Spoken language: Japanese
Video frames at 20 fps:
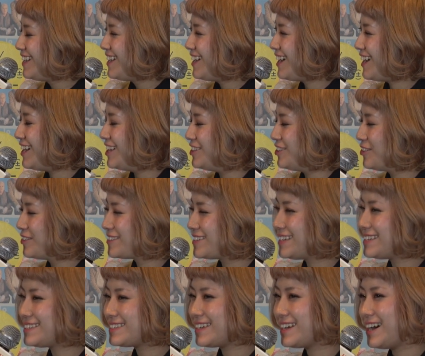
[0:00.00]
あの
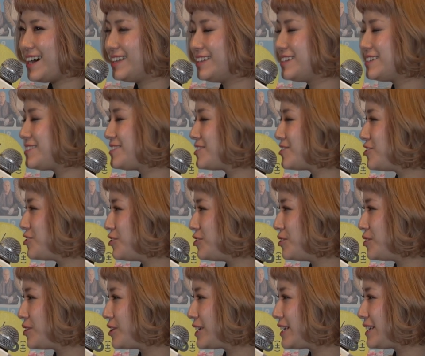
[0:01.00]
全然話
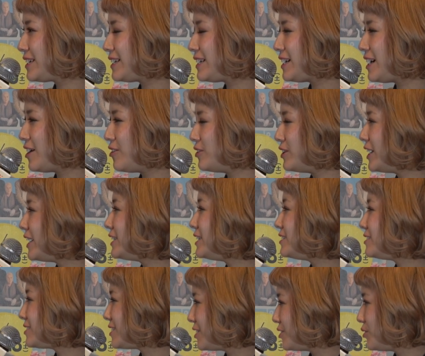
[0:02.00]
す機会はない
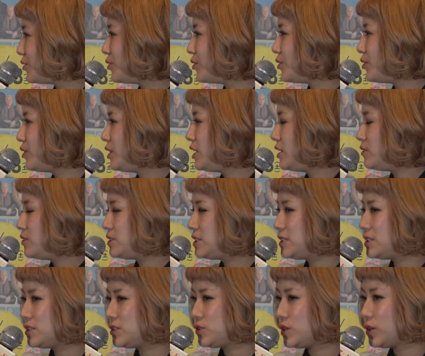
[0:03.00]
ですけど、うん、う
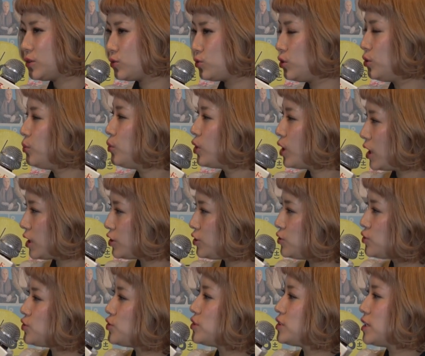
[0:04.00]
ち実はあの祖母が
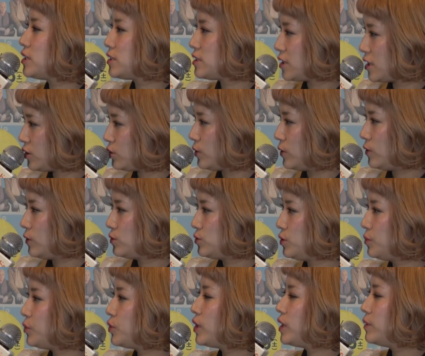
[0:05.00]
きゅうじゅうさんさいの
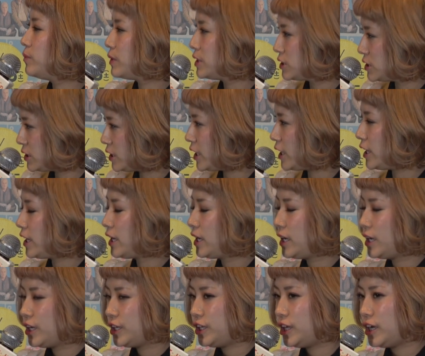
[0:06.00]
祖母がいまして
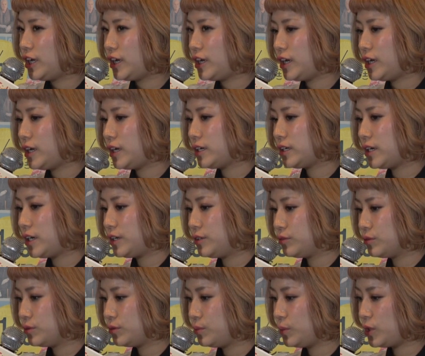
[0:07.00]
であ
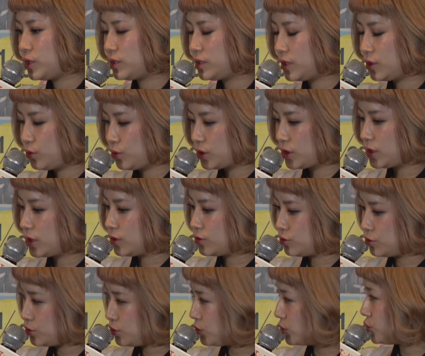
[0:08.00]
の生まれた時から
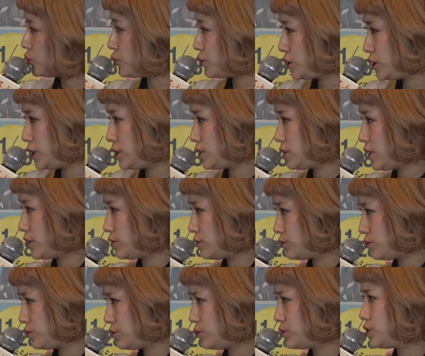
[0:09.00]
ずっと一緒にあ
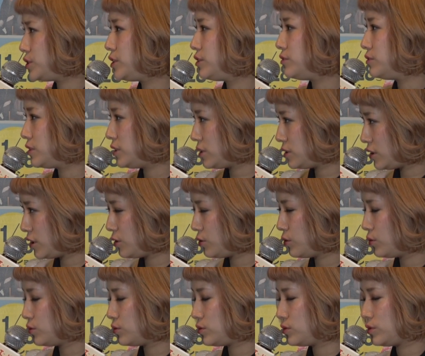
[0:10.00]
の過ごしてるんですけ
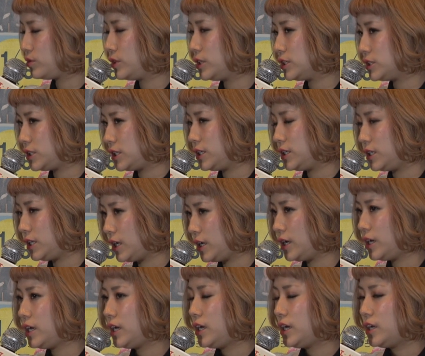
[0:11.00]
ど暮らしていて